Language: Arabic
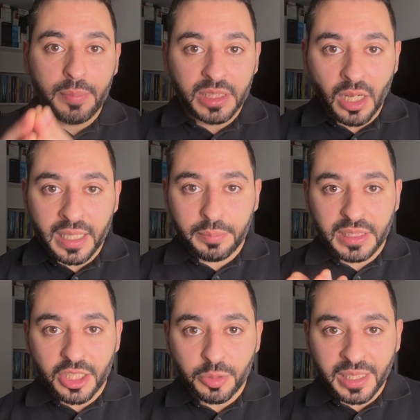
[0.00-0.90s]
بيطالب
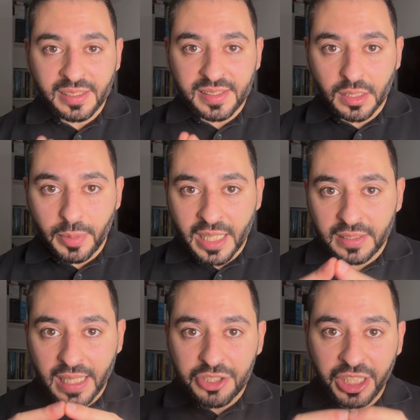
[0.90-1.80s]
بتجميد استقبال
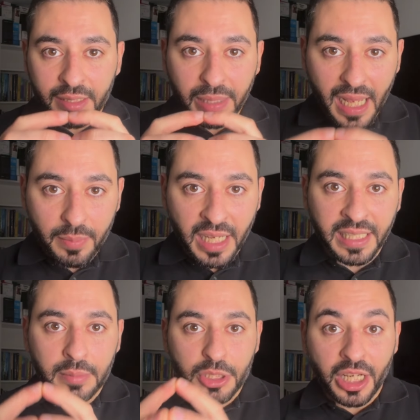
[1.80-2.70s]
اللاجئين
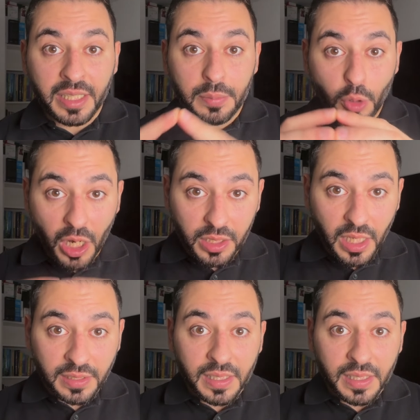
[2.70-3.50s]
بألمانيا بشكل مؤقت